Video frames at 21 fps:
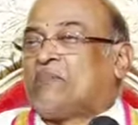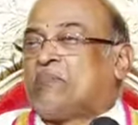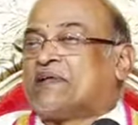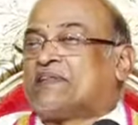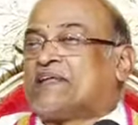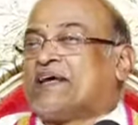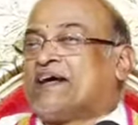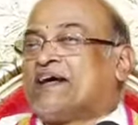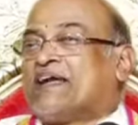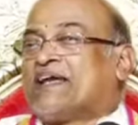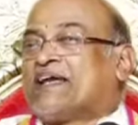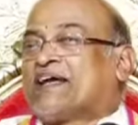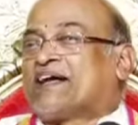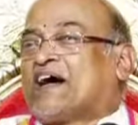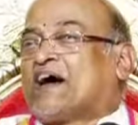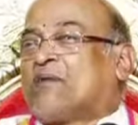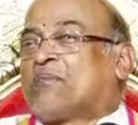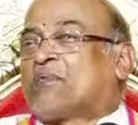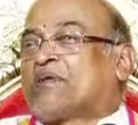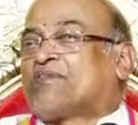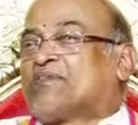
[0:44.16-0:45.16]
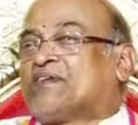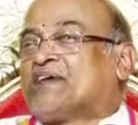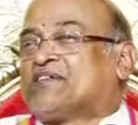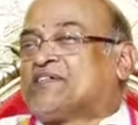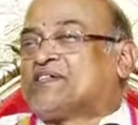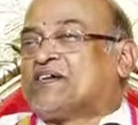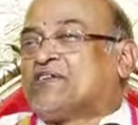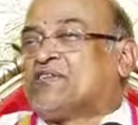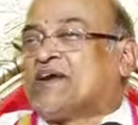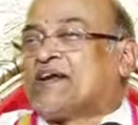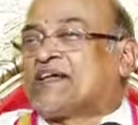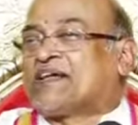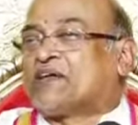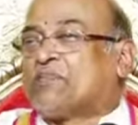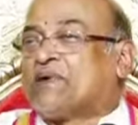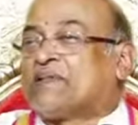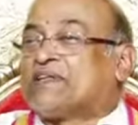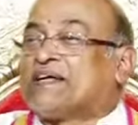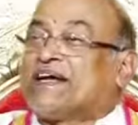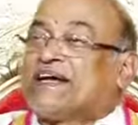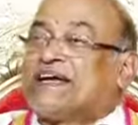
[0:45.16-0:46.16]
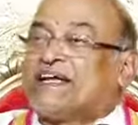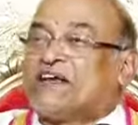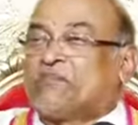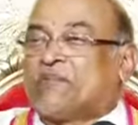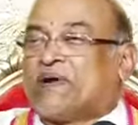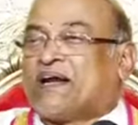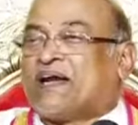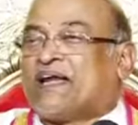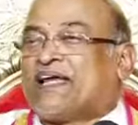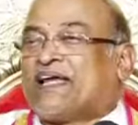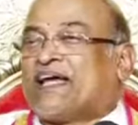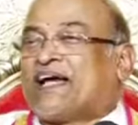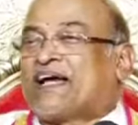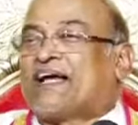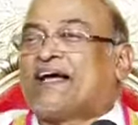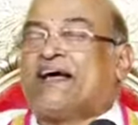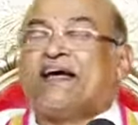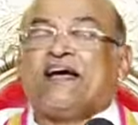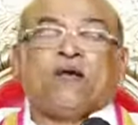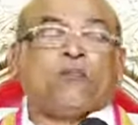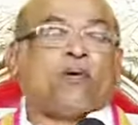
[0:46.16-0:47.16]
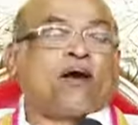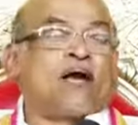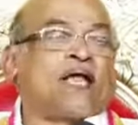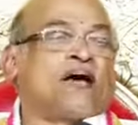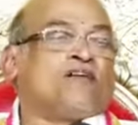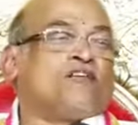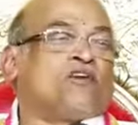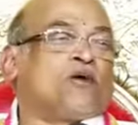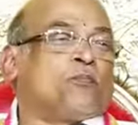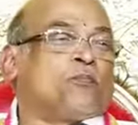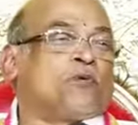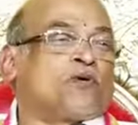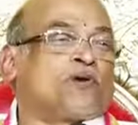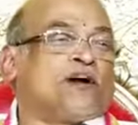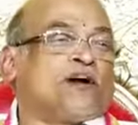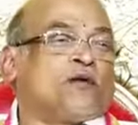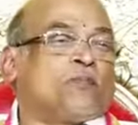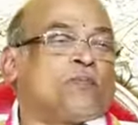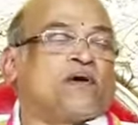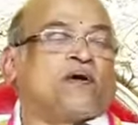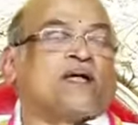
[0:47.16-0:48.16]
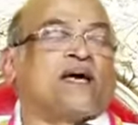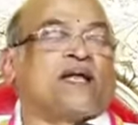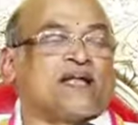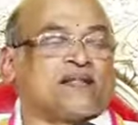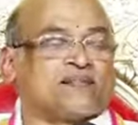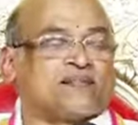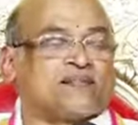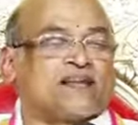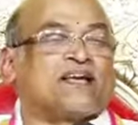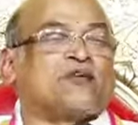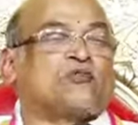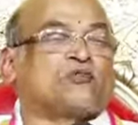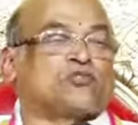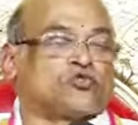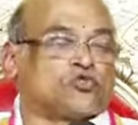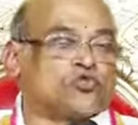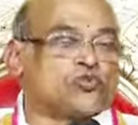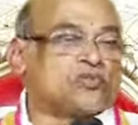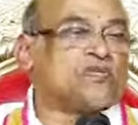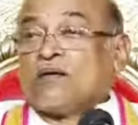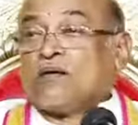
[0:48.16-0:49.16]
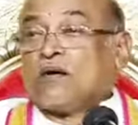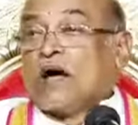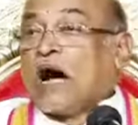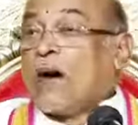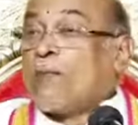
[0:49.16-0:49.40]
పదేళ్ళై కాపురం చేసేవాడికి పదేళ్ళై పెళ్ళయ్యాక పెళ్ళాం ఎప్పుడు గడపడినా నిద్రే వస్తుంది